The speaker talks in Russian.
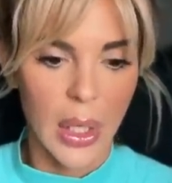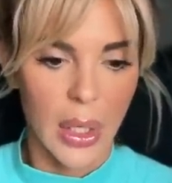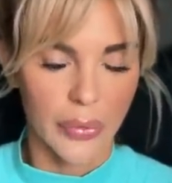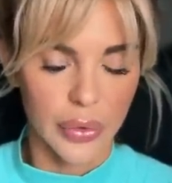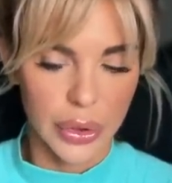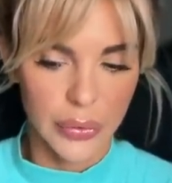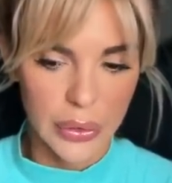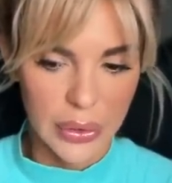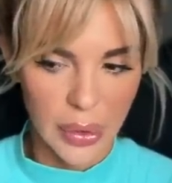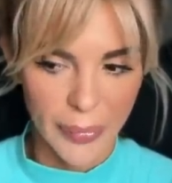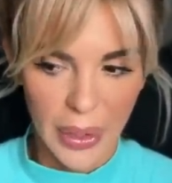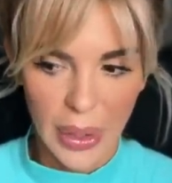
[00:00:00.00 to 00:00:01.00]
Вот и вот этот
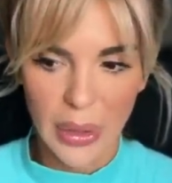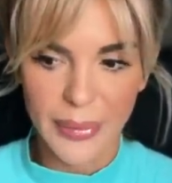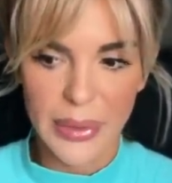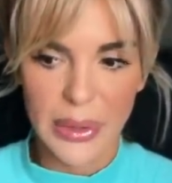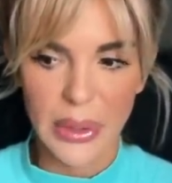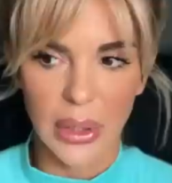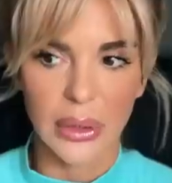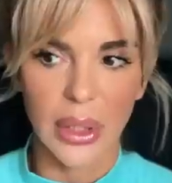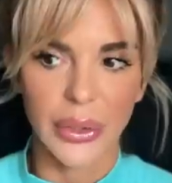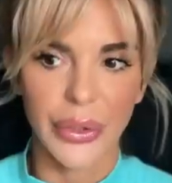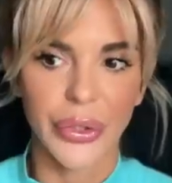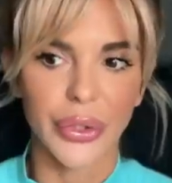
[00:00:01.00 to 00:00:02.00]
апокалипсис иногда
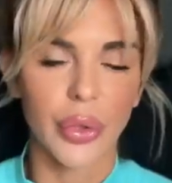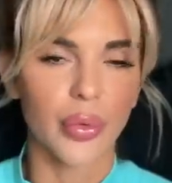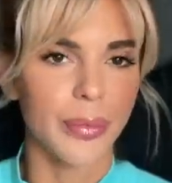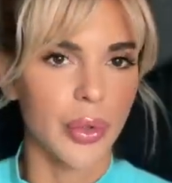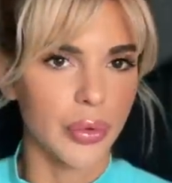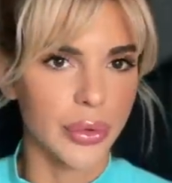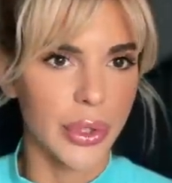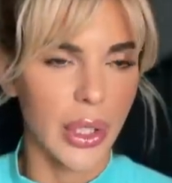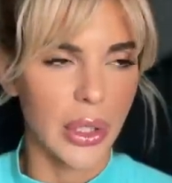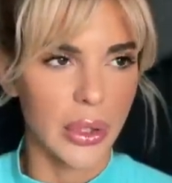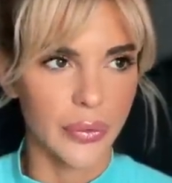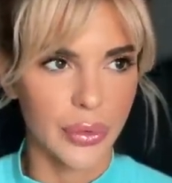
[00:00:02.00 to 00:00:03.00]
я не умею
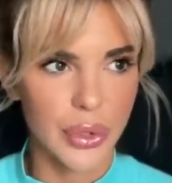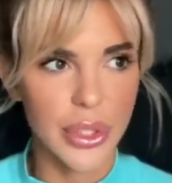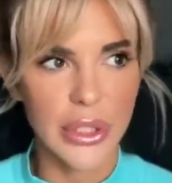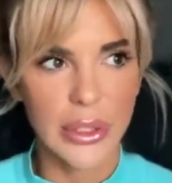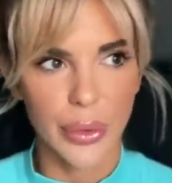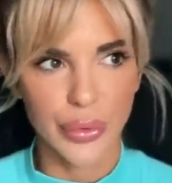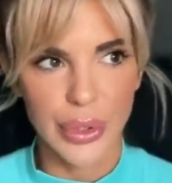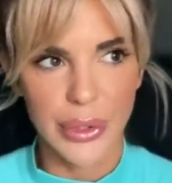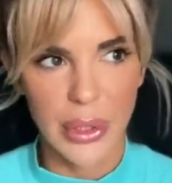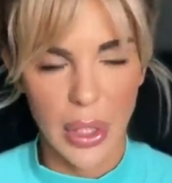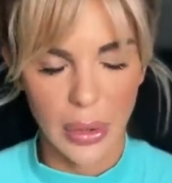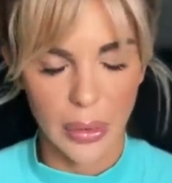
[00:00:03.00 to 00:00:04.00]
контролировать. Но сейчас я уже
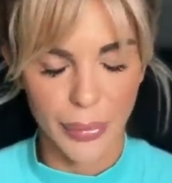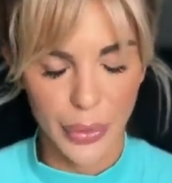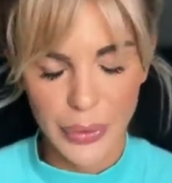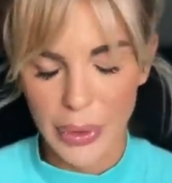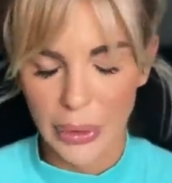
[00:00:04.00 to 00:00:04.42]
стала просто